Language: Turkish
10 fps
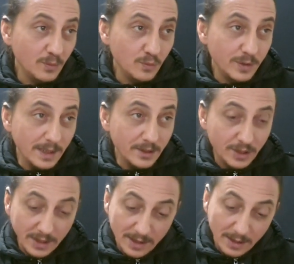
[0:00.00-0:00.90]
güzel
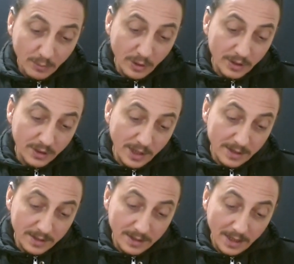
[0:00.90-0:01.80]
işleriyle bu yarışa
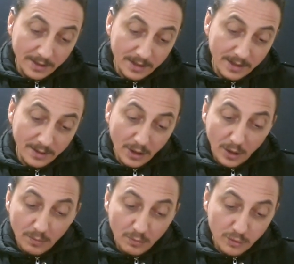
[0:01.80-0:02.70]
hazırlandı.
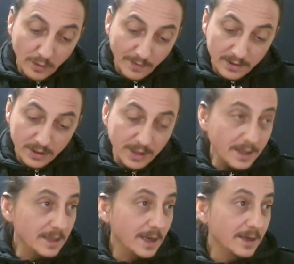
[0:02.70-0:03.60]
Mustafa Çiçek
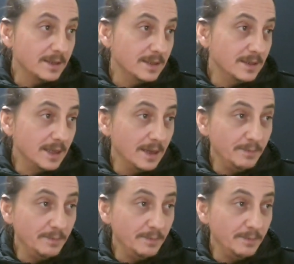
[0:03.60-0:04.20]
idaresinde